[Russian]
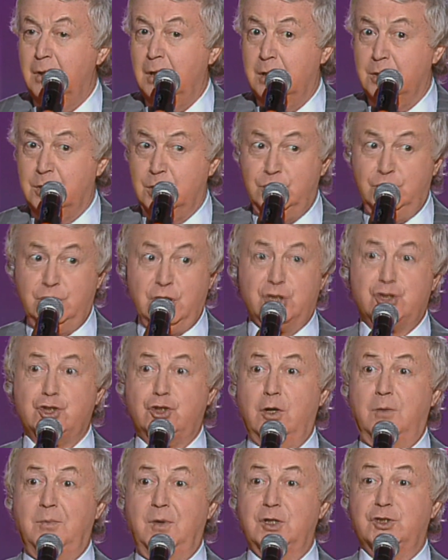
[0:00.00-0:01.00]
Она говорит, да
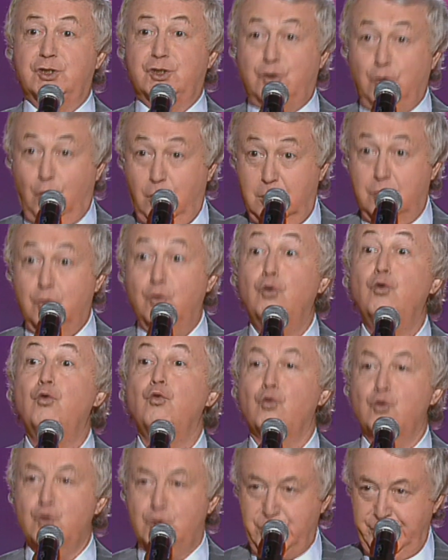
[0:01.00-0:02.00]
чтобы он сдох
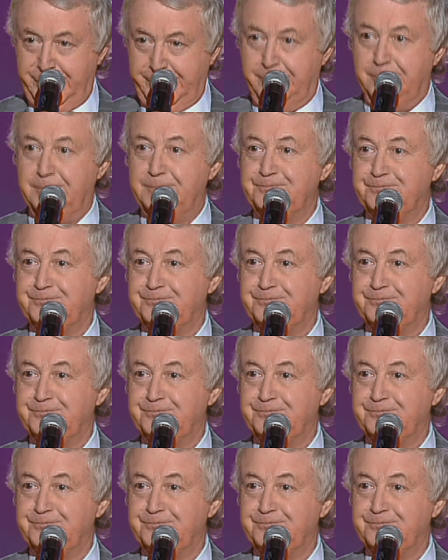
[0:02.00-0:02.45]
уже.